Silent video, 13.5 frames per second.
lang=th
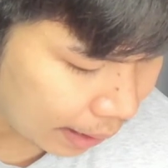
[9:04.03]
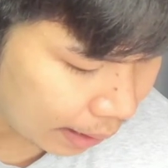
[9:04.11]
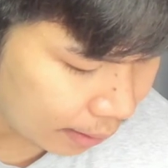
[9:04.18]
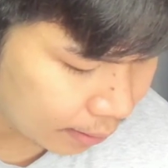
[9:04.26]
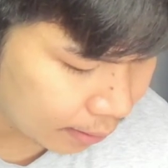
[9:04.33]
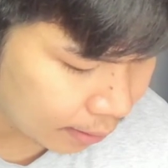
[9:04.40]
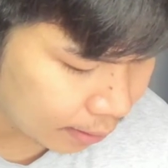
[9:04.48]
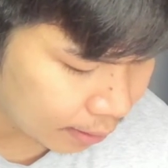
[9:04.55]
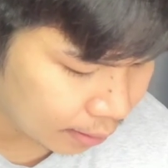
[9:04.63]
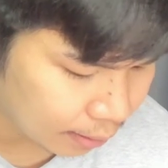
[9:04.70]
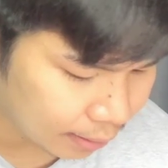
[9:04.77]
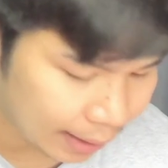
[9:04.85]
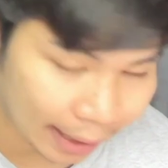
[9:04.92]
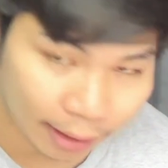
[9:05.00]
นไหมฮะ
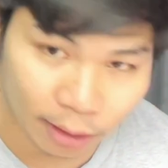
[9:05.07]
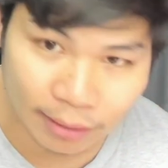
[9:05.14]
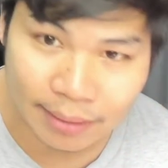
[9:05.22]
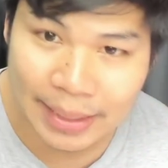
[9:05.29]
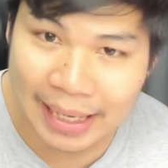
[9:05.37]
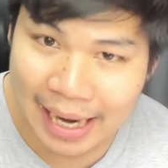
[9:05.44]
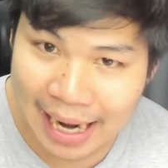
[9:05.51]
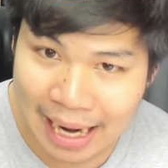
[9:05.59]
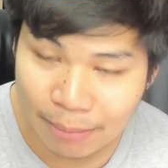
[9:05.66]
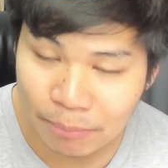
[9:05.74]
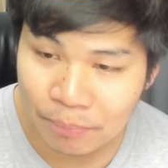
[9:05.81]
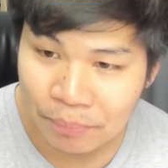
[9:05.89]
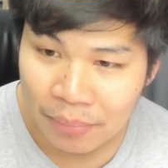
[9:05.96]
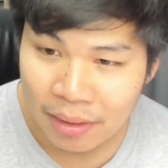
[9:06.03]
เนี่ยก็จะมีคาบ
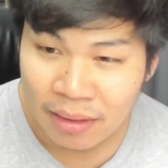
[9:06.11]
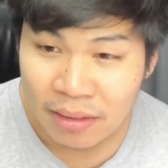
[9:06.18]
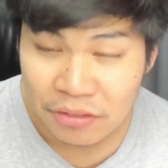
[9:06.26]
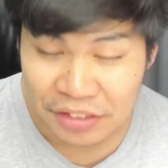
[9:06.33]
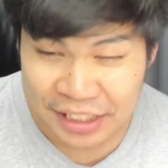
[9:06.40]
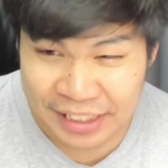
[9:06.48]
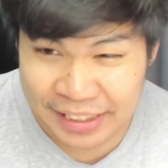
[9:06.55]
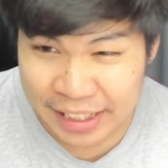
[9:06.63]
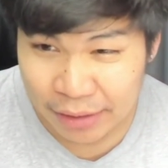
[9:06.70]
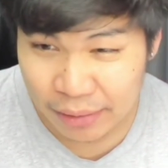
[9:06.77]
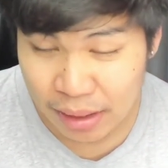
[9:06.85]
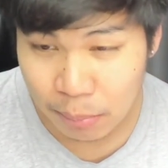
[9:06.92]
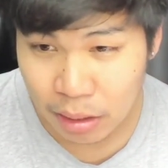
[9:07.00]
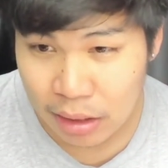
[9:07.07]
สีเดียว
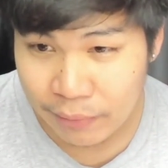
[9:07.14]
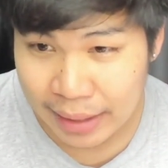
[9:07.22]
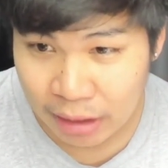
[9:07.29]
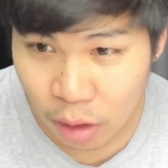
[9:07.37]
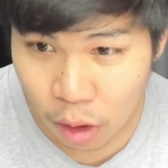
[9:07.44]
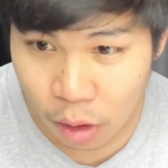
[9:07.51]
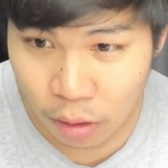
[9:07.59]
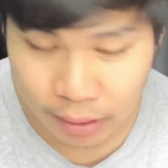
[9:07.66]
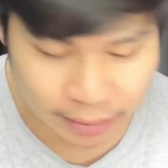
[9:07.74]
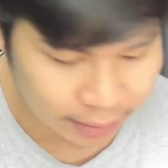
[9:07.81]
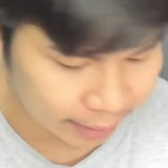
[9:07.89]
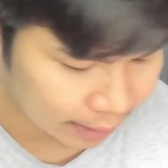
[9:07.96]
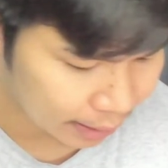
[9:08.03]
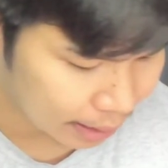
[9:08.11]
กับบริเวณคอเล
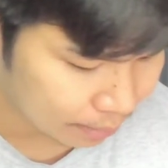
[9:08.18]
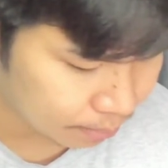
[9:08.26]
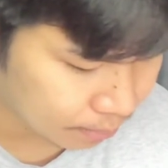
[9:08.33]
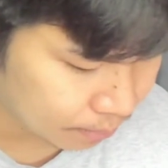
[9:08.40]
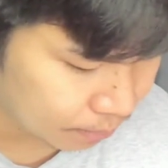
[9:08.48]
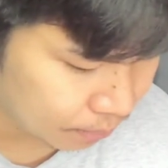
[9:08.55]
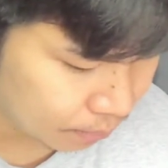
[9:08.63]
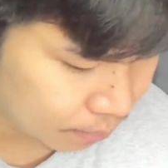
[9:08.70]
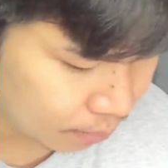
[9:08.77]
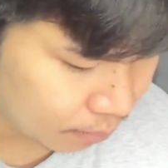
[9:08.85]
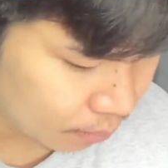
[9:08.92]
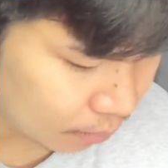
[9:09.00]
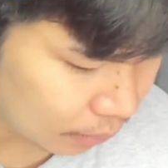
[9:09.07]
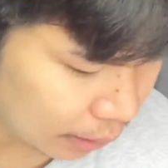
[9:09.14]
ยนะครับ
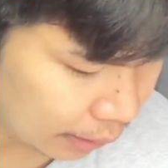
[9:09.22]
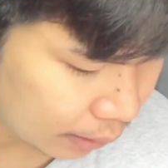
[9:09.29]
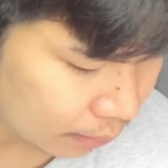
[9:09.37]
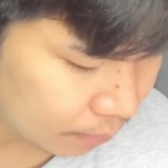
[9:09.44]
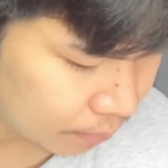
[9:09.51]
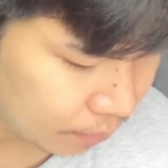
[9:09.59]
นี่